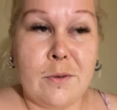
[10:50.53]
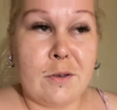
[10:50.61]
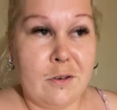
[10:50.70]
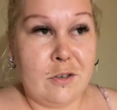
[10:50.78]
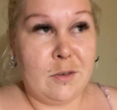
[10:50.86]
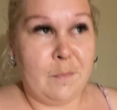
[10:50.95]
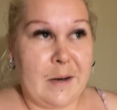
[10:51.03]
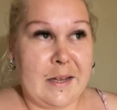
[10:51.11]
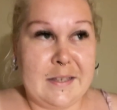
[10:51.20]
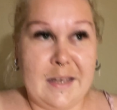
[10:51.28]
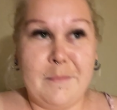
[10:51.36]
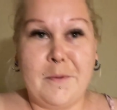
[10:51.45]
skończyć
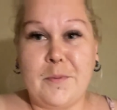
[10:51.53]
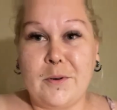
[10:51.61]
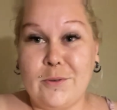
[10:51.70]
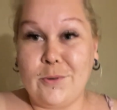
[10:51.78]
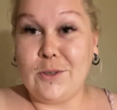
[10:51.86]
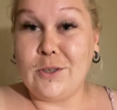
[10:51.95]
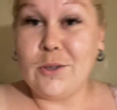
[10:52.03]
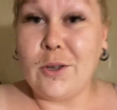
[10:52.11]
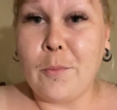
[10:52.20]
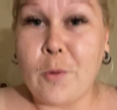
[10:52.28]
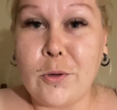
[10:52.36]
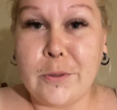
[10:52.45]
pracę i po prostu iść do
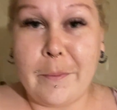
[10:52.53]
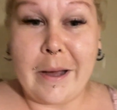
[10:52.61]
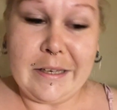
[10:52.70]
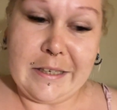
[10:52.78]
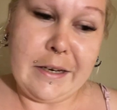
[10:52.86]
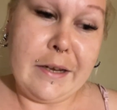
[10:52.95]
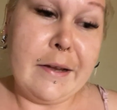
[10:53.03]
domku spać.